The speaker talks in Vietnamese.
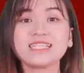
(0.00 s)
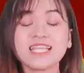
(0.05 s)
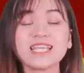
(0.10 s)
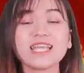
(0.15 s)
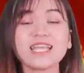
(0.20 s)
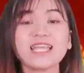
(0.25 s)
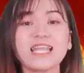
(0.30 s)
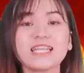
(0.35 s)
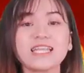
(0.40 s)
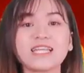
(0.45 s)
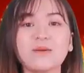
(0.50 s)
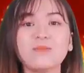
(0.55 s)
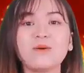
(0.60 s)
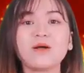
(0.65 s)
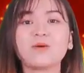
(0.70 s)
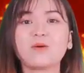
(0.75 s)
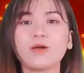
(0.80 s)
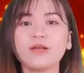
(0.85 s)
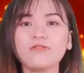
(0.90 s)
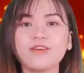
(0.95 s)
Xin chân thành cảm
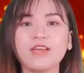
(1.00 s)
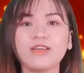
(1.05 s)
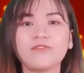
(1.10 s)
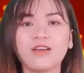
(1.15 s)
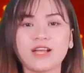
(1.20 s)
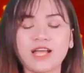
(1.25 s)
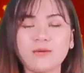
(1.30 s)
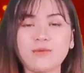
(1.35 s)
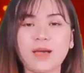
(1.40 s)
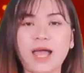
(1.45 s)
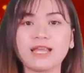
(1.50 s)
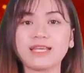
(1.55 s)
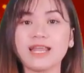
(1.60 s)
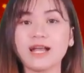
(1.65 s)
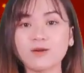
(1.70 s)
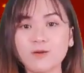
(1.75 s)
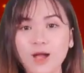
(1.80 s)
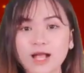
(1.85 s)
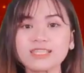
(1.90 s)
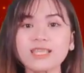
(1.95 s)
ơn quý vị và các bạn
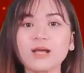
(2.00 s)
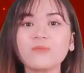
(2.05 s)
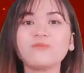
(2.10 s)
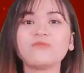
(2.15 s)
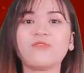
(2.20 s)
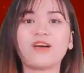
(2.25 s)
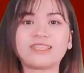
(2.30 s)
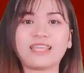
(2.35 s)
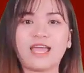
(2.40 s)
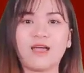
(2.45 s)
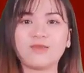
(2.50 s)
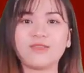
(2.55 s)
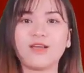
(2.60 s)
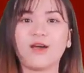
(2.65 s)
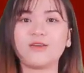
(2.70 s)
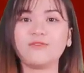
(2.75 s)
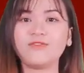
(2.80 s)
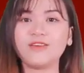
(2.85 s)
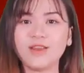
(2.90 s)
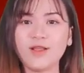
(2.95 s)
đã quan tâm và theo
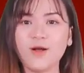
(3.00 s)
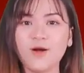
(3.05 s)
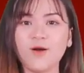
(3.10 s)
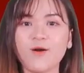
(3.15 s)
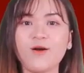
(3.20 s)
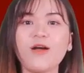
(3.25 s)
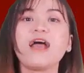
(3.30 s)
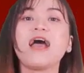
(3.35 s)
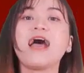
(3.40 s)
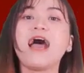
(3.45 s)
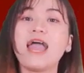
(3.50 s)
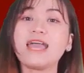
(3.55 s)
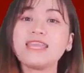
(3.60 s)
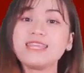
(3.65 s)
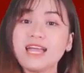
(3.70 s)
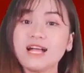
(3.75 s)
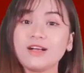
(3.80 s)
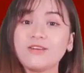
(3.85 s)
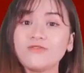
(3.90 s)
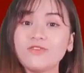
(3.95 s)
dõi video. Hãy
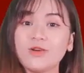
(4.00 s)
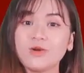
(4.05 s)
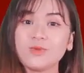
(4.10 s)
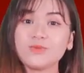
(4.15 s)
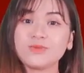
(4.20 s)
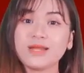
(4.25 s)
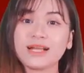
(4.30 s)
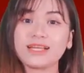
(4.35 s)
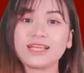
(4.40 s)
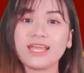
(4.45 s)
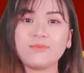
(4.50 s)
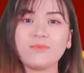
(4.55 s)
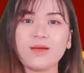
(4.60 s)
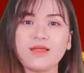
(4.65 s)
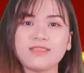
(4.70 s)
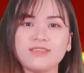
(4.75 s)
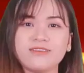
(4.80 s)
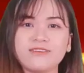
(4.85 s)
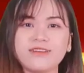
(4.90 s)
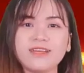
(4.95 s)
nhấn vào nút đăng ký
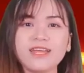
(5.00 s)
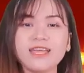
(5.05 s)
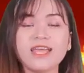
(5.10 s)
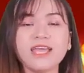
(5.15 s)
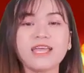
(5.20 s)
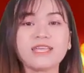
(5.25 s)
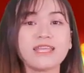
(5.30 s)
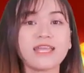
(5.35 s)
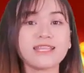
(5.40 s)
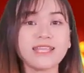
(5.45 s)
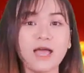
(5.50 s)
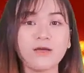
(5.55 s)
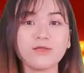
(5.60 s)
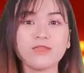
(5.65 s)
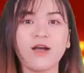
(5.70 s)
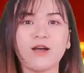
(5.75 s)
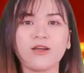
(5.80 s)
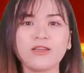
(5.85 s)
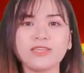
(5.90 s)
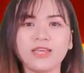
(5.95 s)
bên dưới để theo
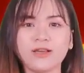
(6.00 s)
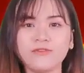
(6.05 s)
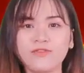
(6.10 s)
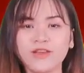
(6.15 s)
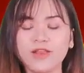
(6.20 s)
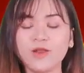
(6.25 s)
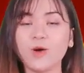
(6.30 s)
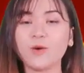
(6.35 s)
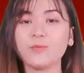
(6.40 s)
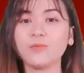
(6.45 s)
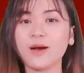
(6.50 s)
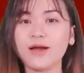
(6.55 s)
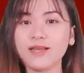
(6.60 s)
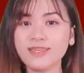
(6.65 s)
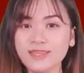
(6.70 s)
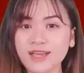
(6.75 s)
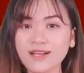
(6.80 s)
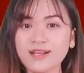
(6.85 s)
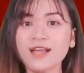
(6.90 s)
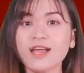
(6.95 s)
dõi những video mới
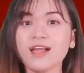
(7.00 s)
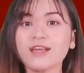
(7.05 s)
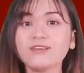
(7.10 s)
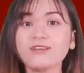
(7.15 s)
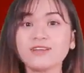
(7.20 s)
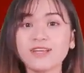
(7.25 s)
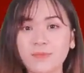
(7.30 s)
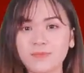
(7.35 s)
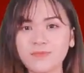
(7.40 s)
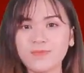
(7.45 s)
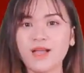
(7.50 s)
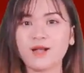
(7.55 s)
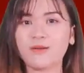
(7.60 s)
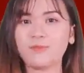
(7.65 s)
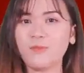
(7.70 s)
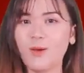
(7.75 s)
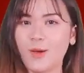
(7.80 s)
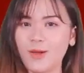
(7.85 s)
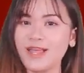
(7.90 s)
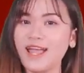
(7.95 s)
nhất được cập nhật
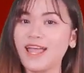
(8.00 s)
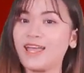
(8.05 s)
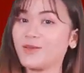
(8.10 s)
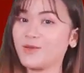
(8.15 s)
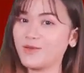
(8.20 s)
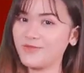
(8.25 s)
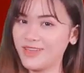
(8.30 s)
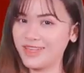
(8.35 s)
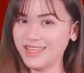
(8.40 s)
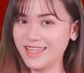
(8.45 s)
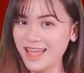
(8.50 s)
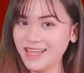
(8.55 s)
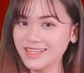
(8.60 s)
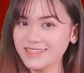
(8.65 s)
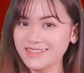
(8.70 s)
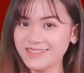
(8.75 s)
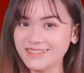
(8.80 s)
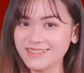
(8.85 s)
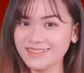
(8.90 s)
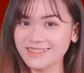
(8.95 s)
mỗi ngày quý vị nhé.